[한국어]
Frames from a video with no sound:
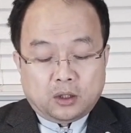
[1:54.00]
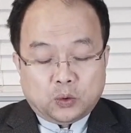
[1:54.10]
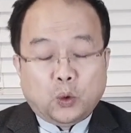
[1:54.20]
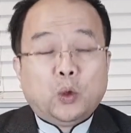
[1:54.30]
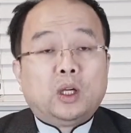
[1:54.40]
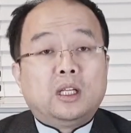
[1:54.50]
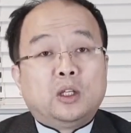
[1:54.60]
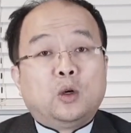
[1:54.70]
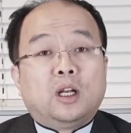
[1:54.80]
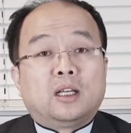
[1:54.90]
토요일
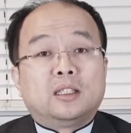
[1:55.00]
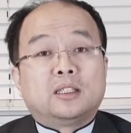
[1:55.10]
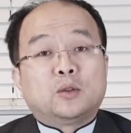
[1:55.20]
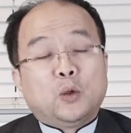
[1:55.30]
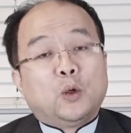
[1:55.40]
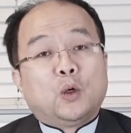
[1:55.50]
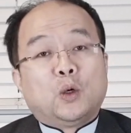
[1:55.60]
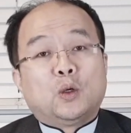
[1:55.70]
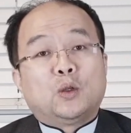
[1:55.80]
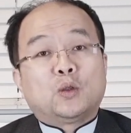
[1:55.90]
일요일 날은
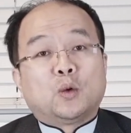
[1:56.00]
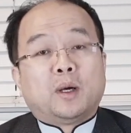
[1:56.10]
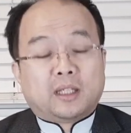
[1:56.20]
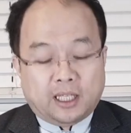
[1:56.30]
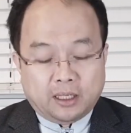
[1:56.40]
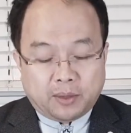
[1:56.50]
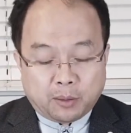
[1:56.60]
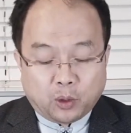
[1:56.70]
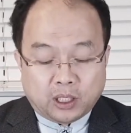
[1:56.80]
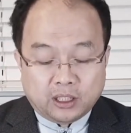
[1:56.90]
토요 소방팀
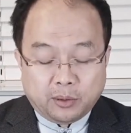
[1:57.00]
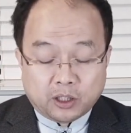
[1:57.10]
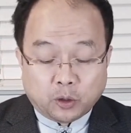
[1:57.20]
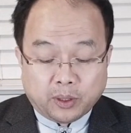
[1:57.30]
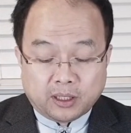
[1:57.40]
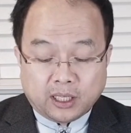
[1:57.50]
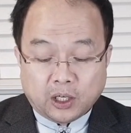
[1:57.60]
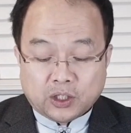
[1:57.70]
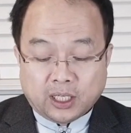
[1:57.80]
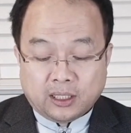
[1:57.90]
행복한 예배를 섬기는
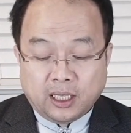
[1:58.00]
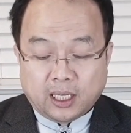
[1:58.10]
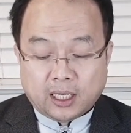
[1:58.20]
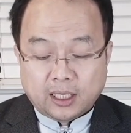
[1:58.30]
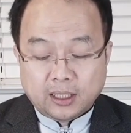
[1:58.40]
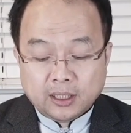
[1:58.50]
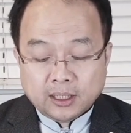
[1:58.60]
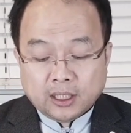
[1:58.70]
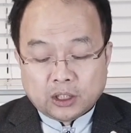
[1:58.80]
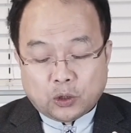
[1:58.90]
사역자인데
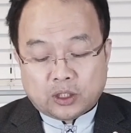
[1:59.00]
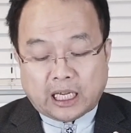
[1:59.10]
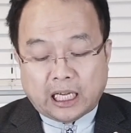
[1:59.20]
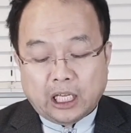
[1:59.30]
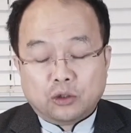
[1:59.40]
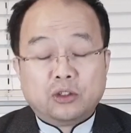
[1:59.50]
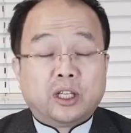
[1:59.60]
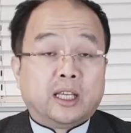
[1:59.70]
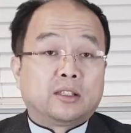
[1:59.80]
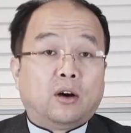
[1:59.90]
저는
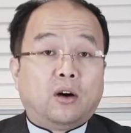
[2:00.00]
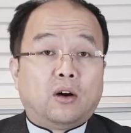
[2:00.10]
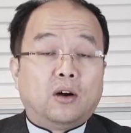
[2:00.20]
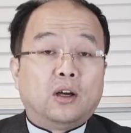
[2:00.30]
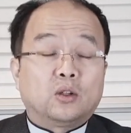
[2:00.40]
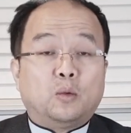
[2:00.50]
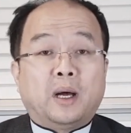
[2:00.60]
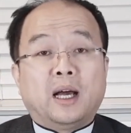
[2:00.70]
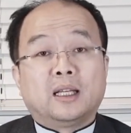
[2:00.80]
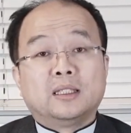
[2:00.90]
장애우들에게서 또
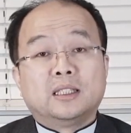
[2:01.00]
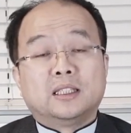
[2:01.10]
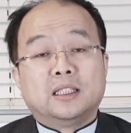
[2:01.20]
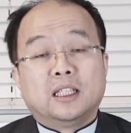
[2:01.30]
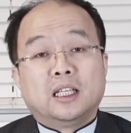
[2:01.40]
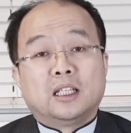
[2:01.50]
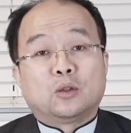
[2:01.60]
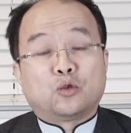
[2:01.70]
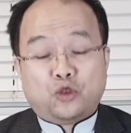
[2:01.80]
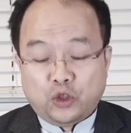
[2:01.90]
많은
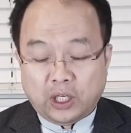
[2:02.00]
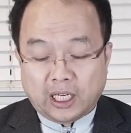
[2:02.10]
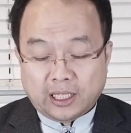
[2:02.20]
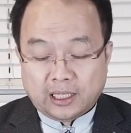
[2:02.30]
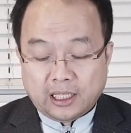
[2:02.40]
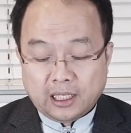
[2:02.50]
또 귀한